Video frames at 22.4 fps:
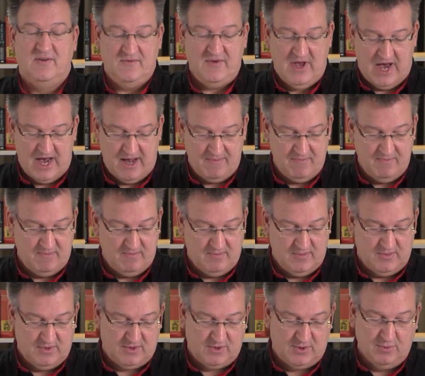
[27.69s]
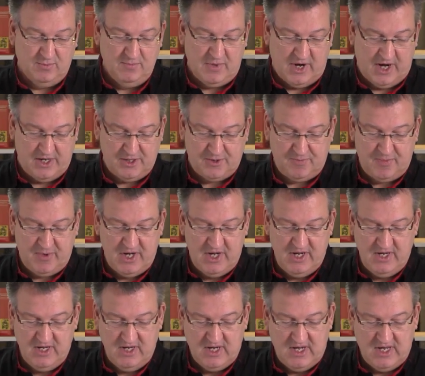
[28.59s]
Wir haben zum
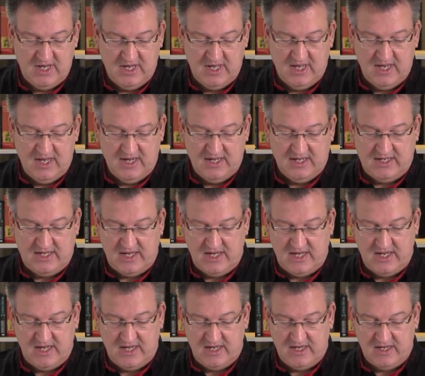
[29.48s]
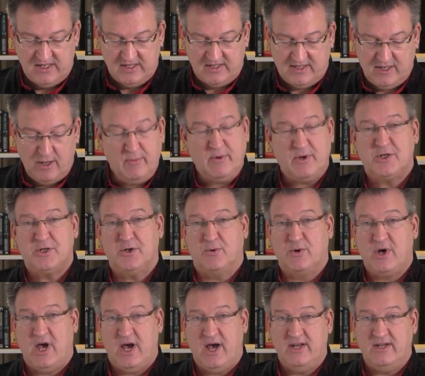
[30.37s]
Beispiel die
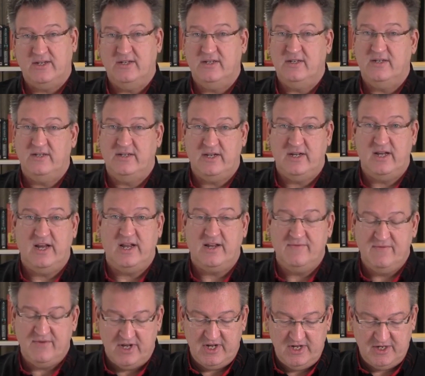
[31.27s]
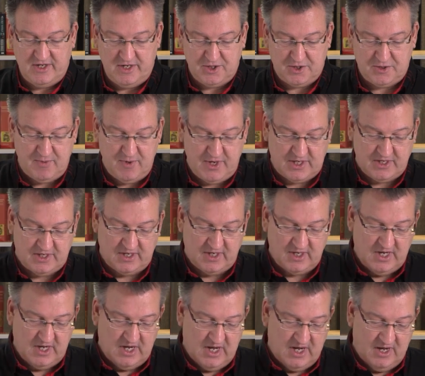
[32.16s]
Zaubershow-Karte, die legen wir in die Tischmitte.
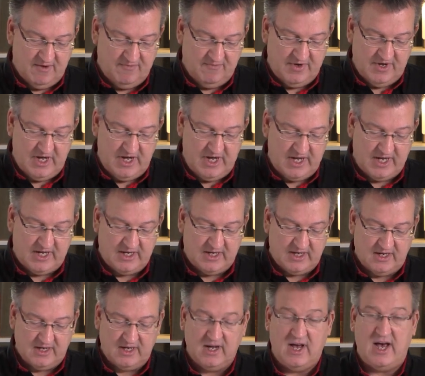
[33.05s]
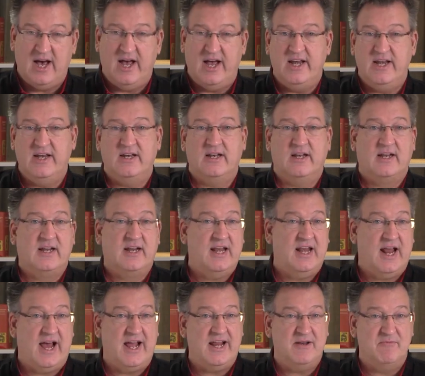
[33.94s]
Wir legen einen
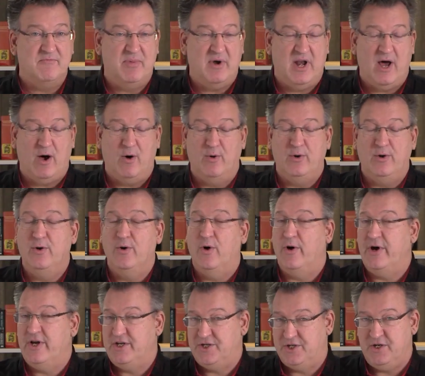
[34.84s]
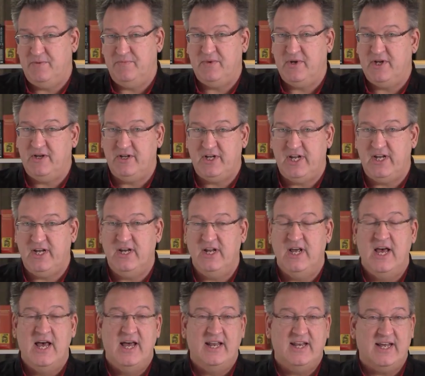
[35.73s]
kleinen blauen neuen Chip da, den,
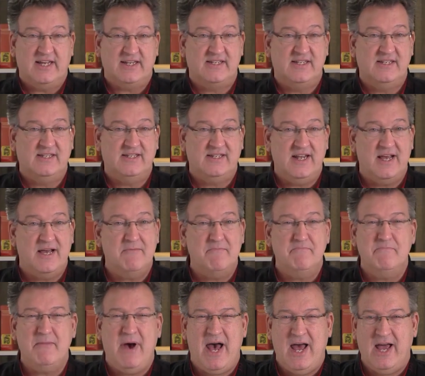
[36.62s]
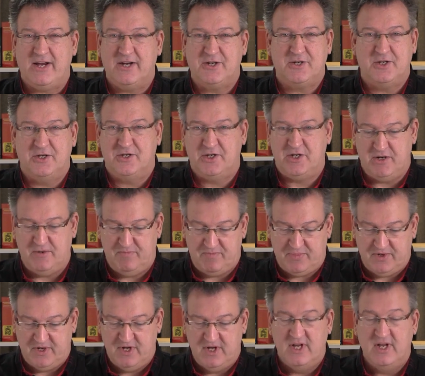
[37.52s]
das ist der magische
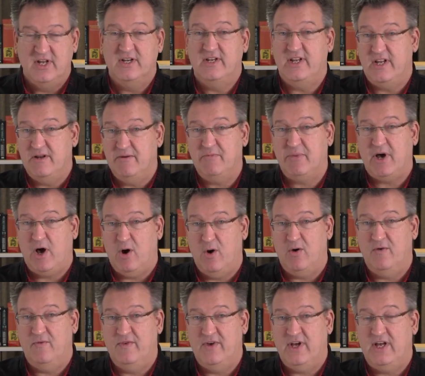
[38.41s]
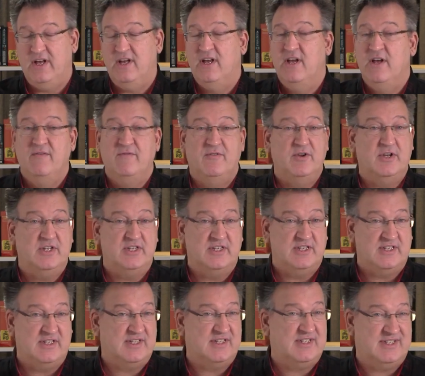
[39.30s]
Chip. Den brauchen wir für
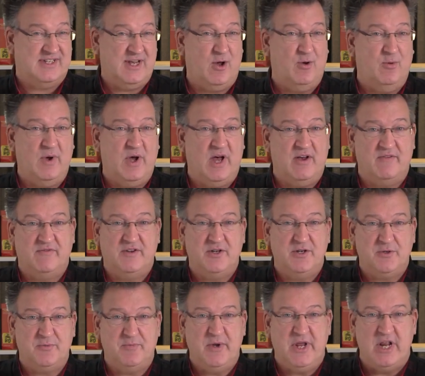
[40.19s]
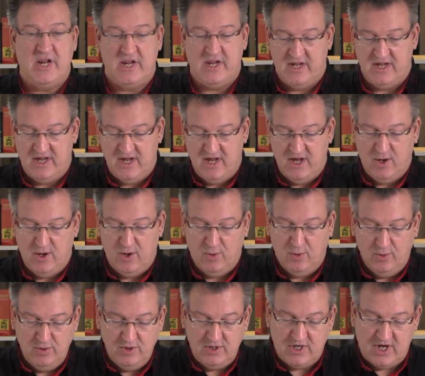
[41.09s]
dieses zauberhafte Spiel.
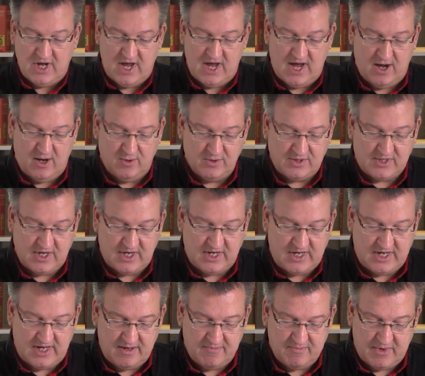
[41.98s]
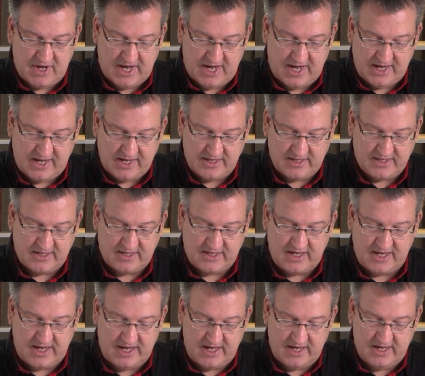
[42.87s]
Und außerdem erhält
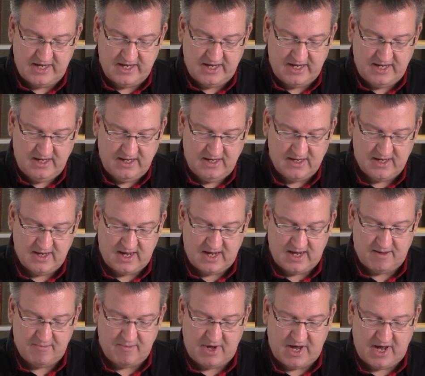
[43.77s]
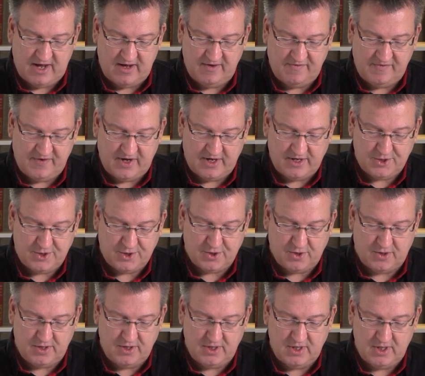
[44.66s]
jeder am Anfang
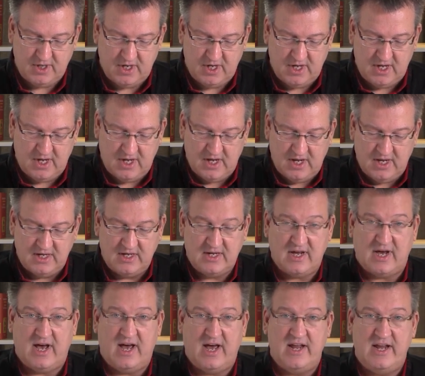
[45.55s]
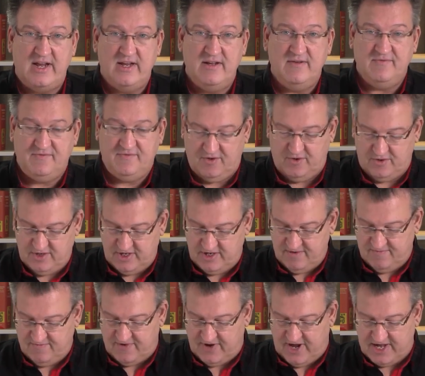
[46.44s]
schon drei von
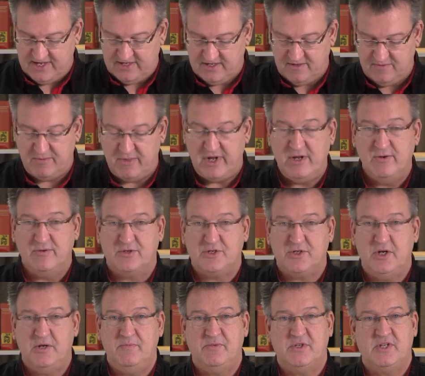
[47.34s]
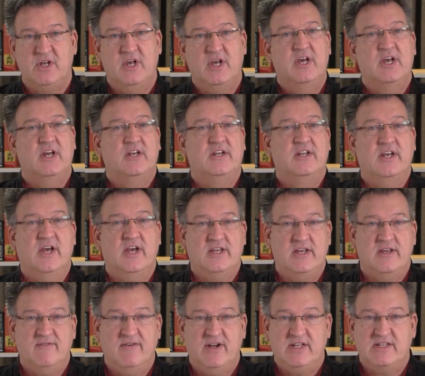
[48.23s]
den weißen Minuschips, die ja
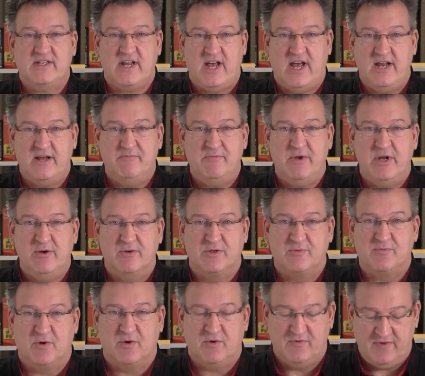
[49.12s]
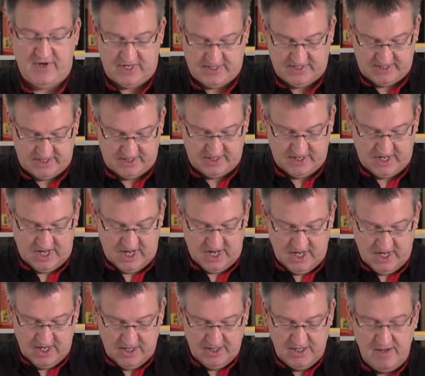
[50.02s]
jeweils ein Minuspunkt wert sind.
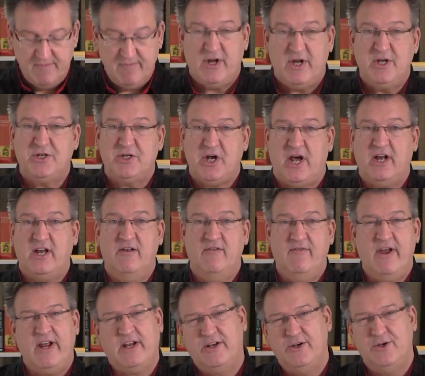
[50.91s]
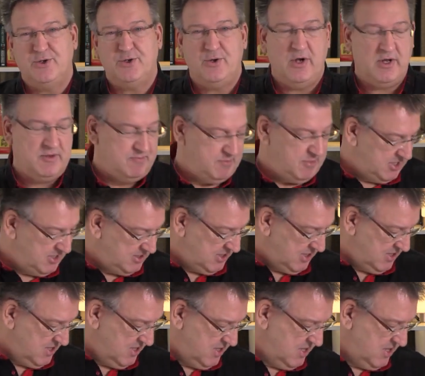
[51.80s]
Ich nehme mal die Schachtel weg, die stört ein
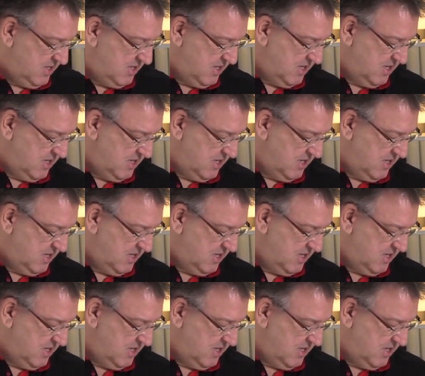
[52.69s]
bisschen.